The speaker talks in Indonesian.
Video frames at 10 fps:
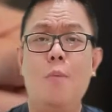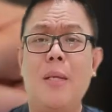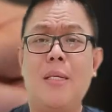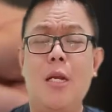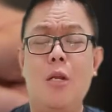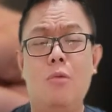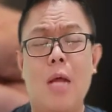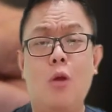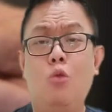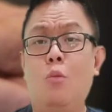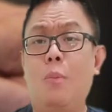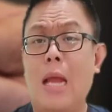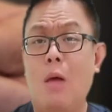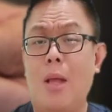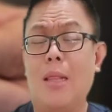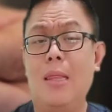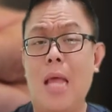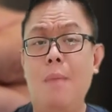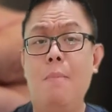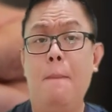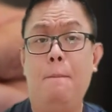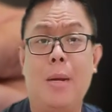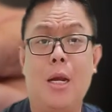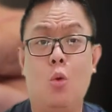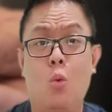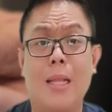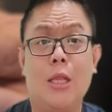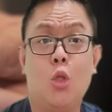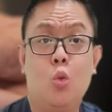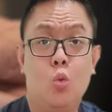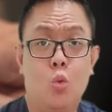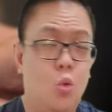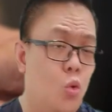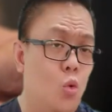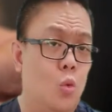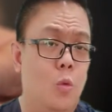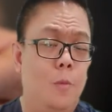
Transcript: daun pacar digunakan untuk merawat dan memperkuat kuku.